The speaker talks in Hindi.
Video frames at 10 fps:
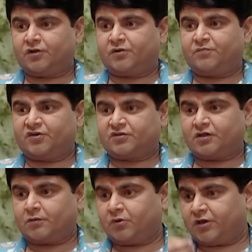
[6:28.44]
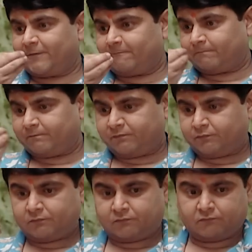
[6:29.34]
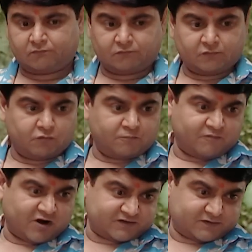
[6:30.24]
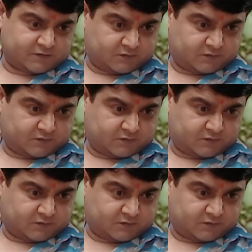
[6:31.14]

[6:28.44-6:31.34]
इट मीन्स कि अभी उपवास